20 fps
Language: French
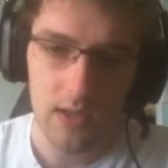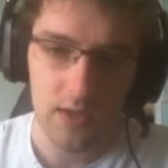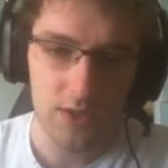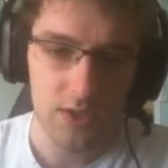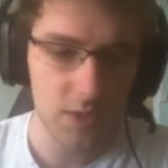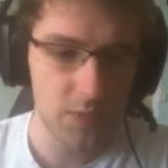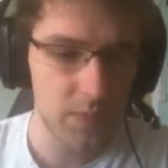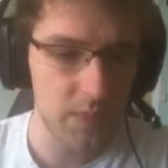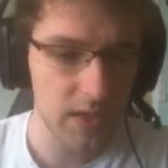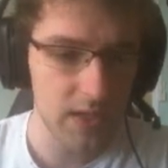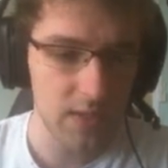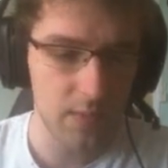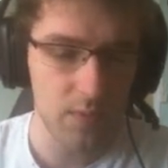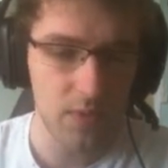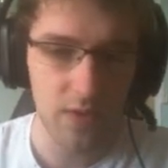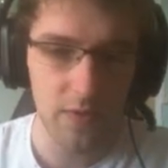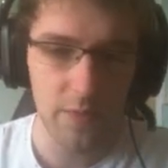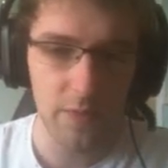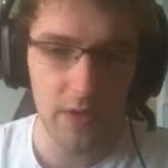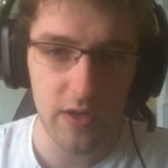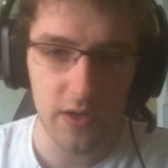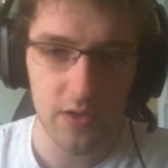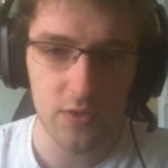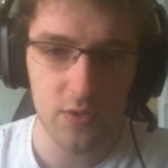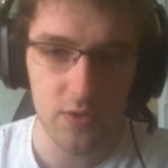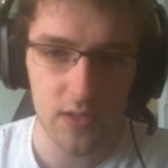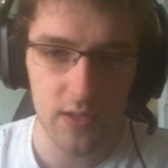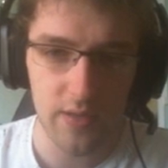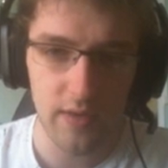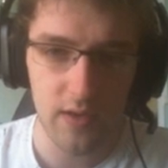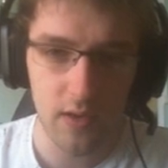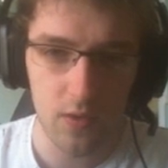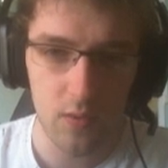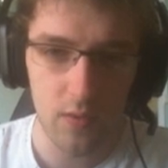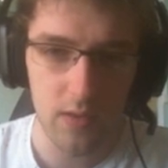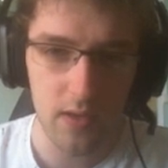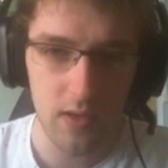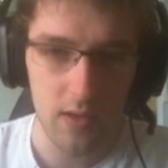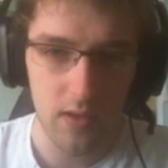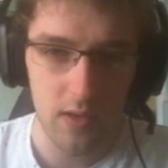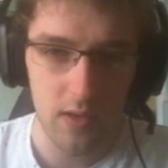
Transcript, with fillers: J'espère qu'il y a moyen de faire quelque chose avec lui.